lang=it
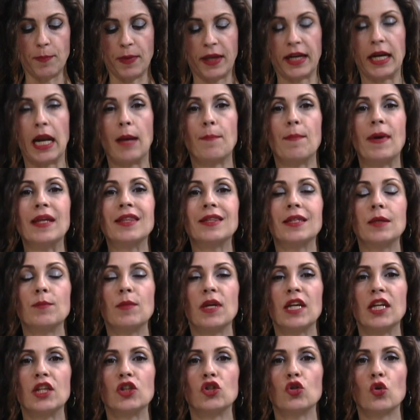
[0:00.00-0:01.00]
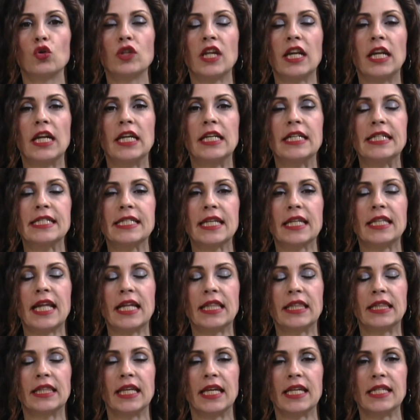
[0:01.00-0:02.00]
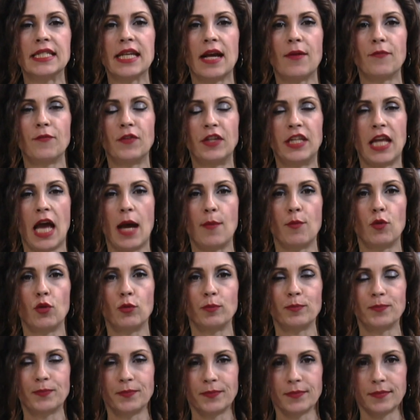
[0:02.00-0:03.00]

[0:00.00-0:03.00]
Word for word: per l'abbattimento delle liste d'attesa. Vediamo